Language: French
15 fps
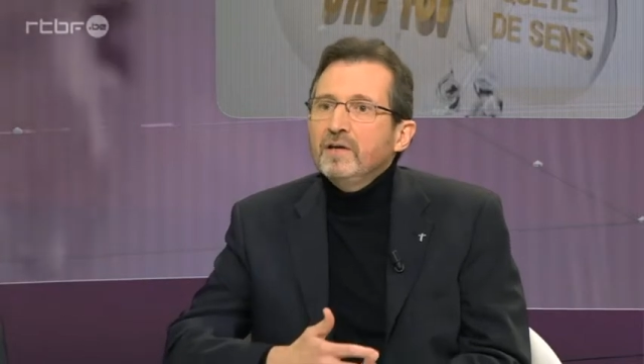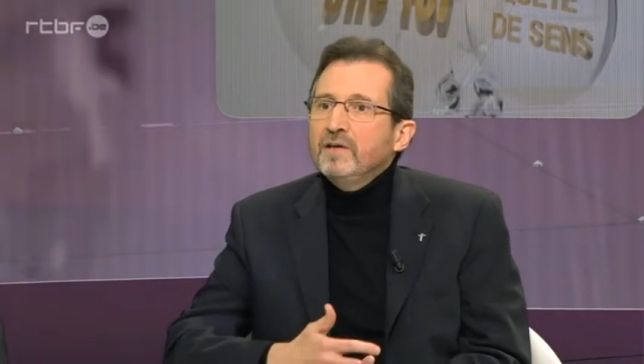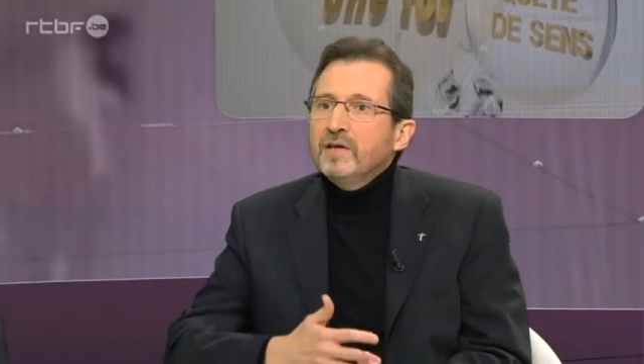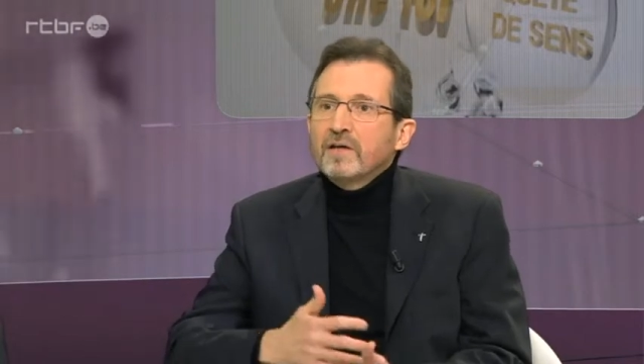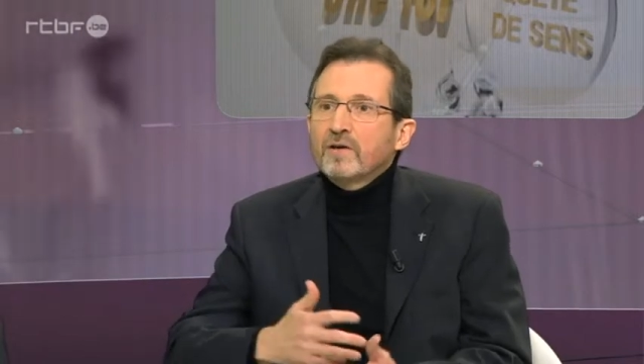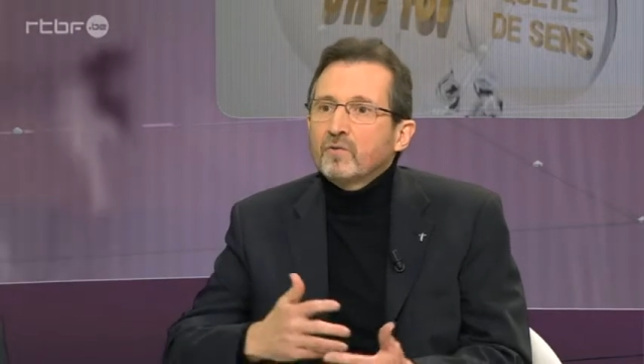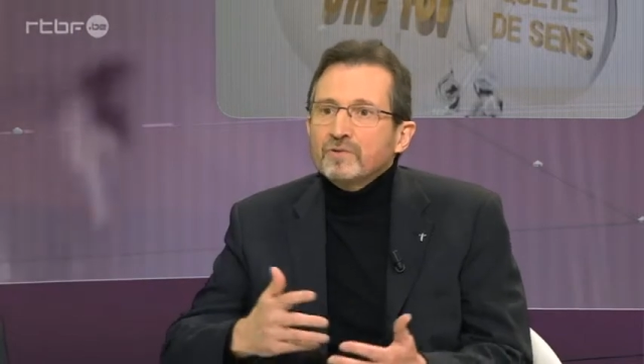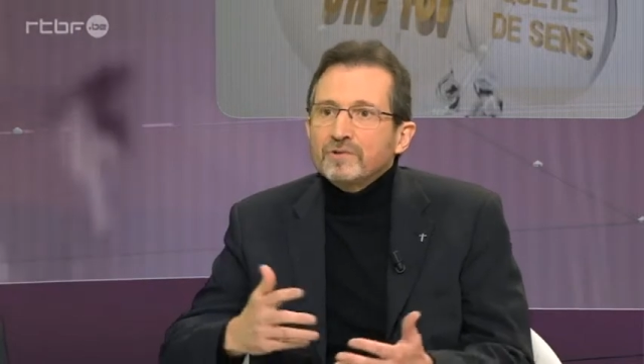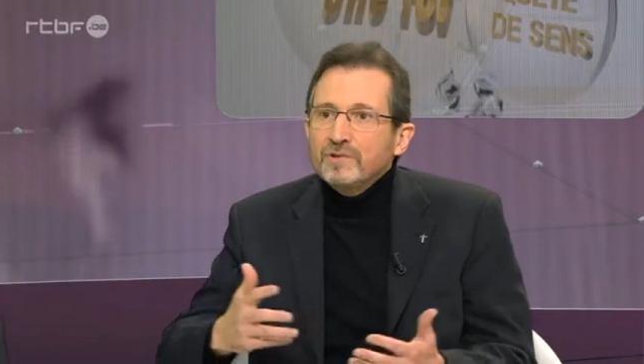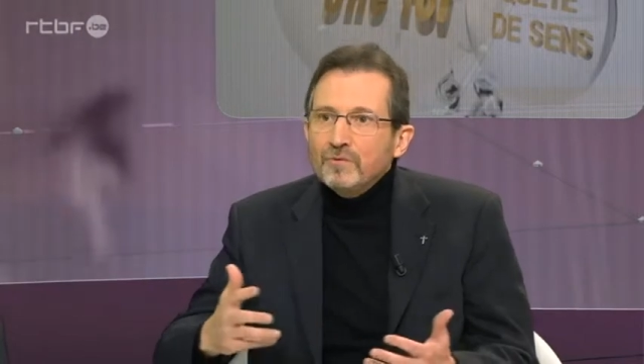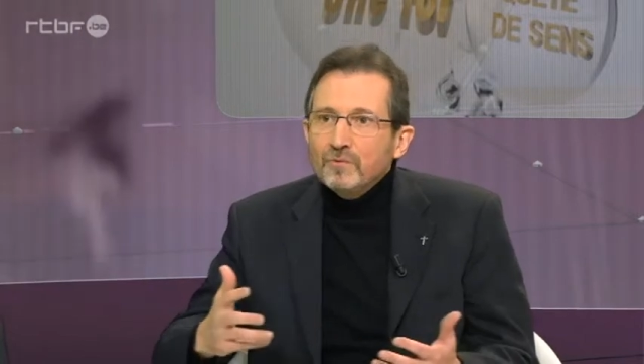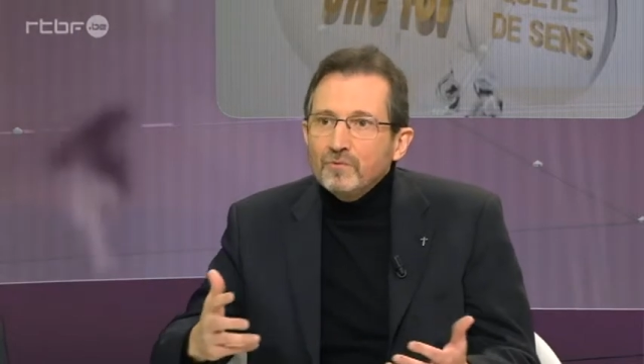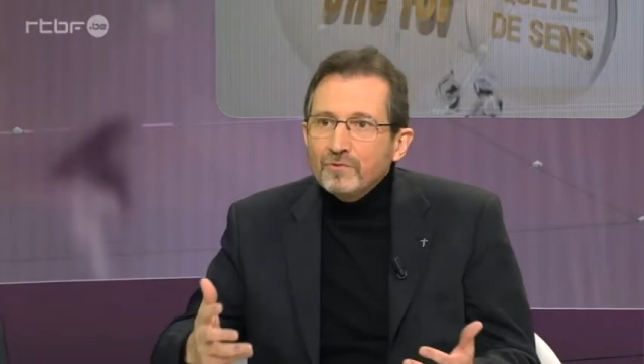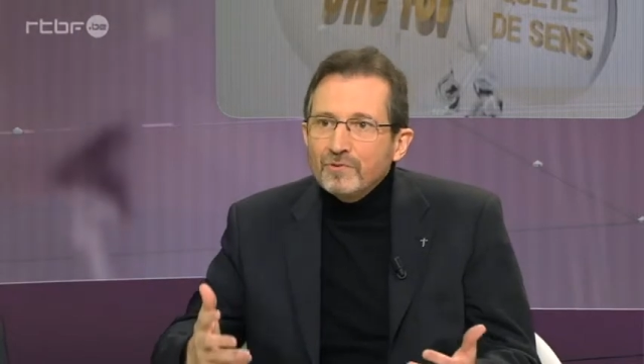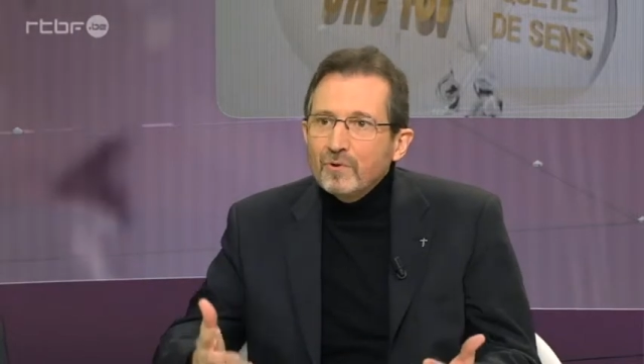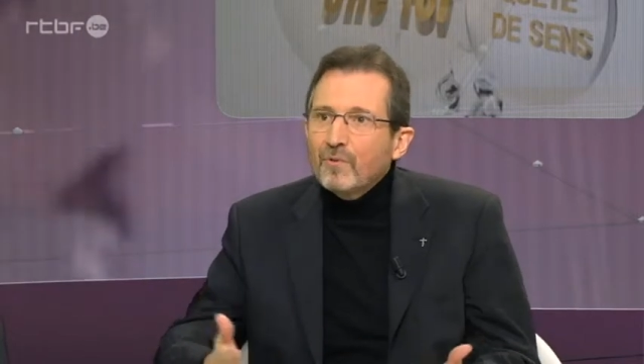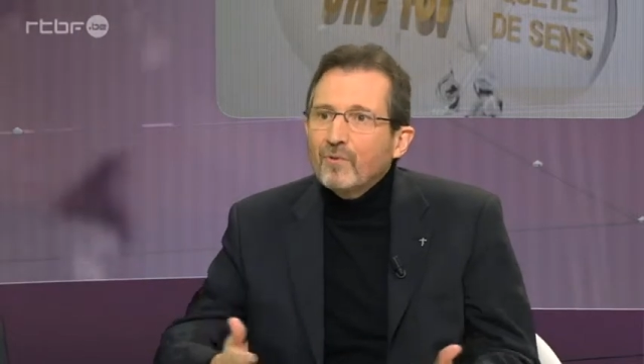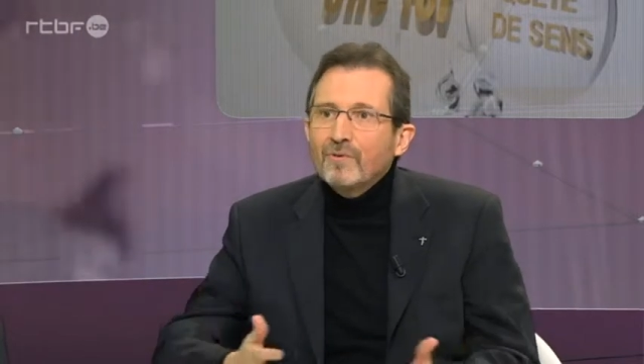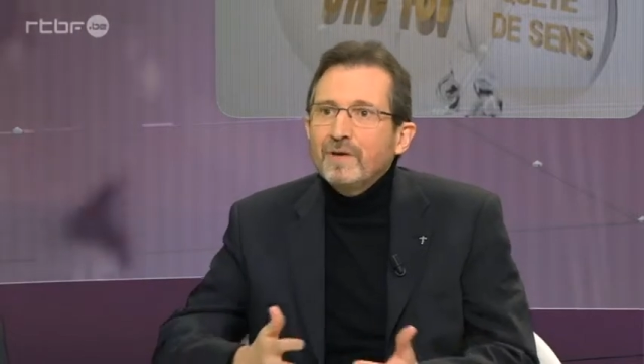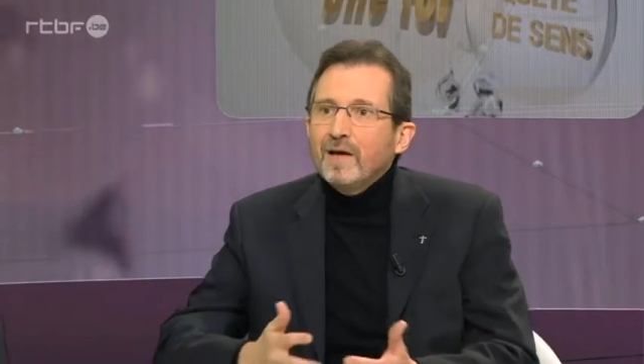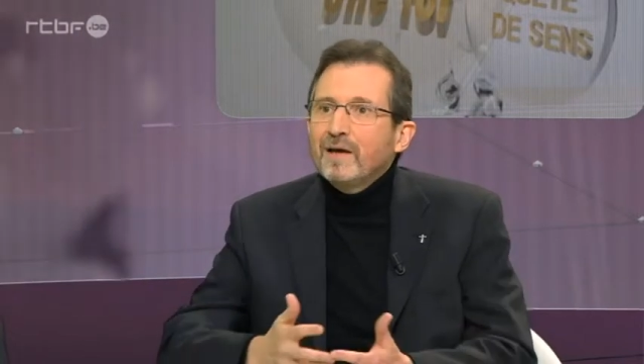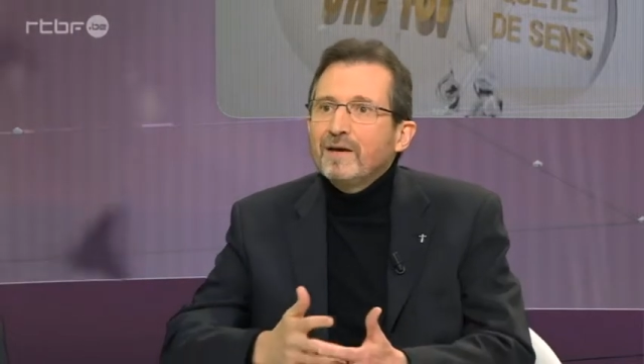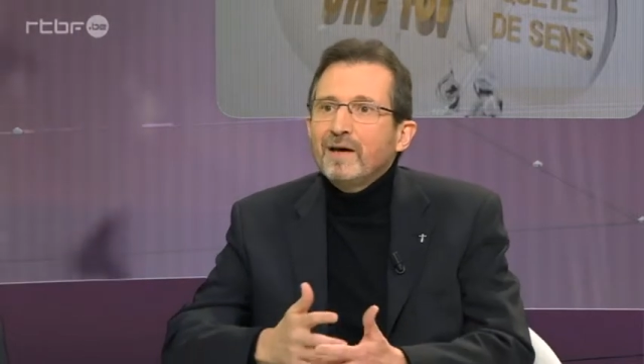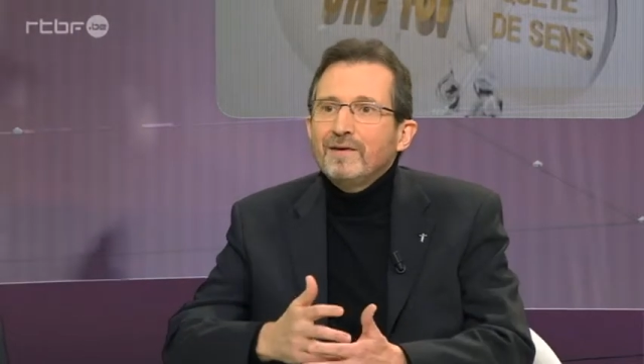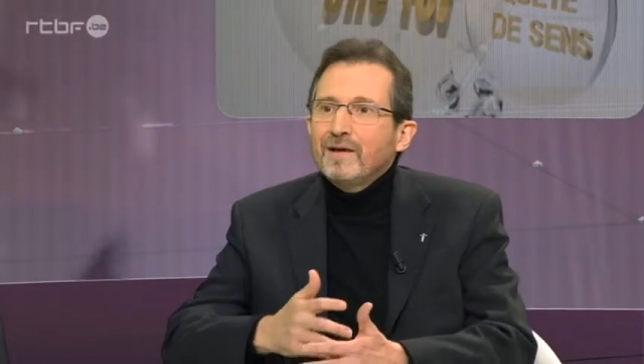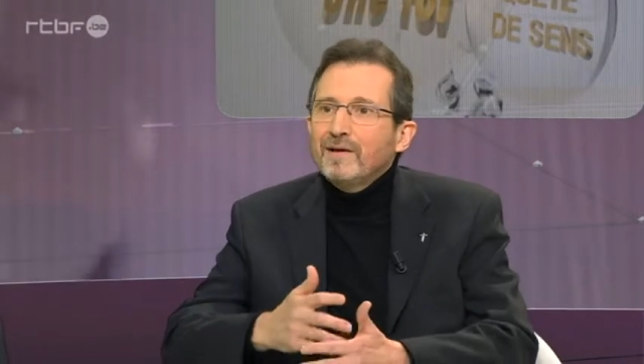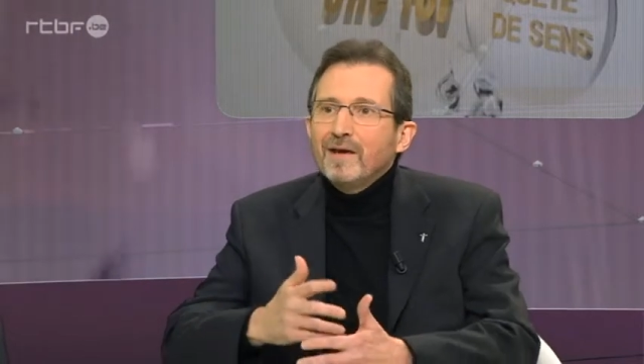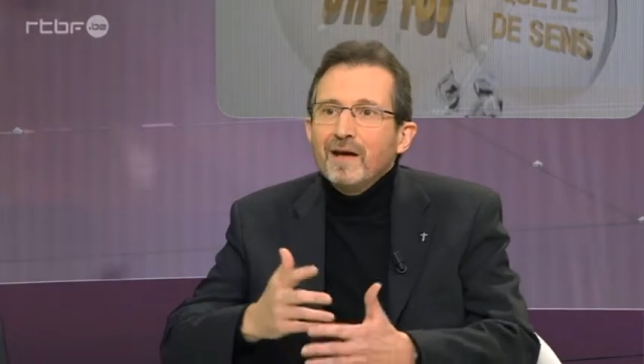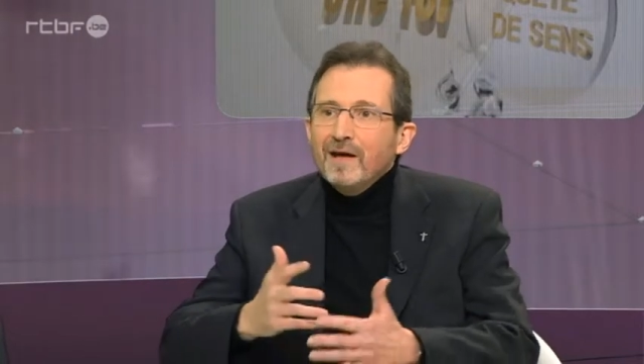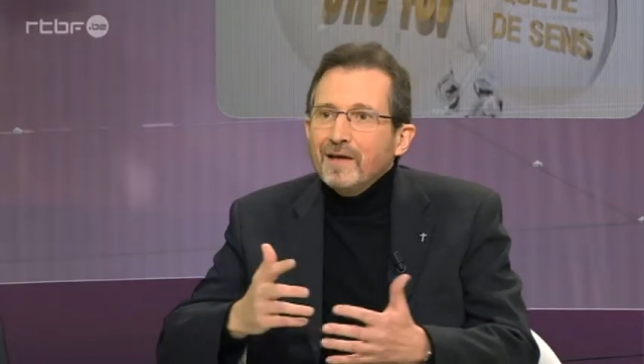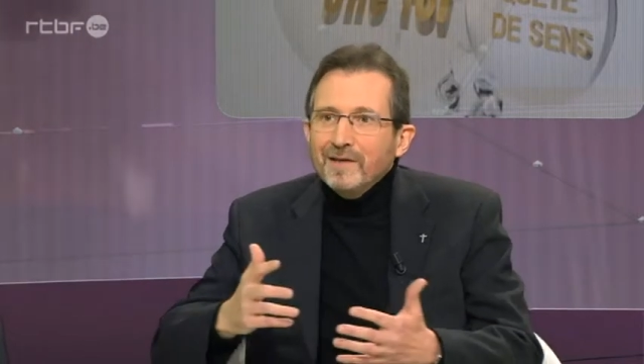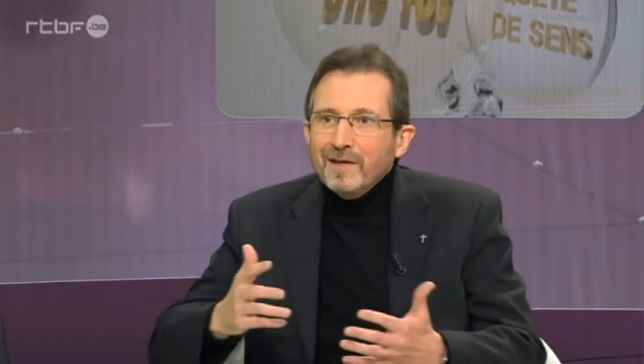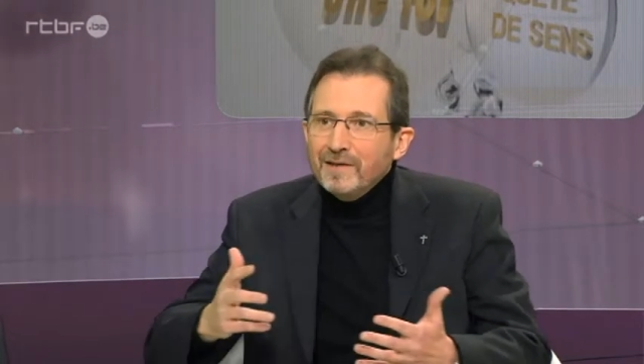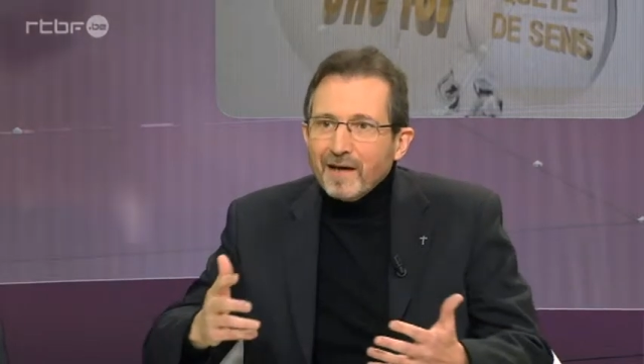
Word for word: il y a des constitutions, il y a,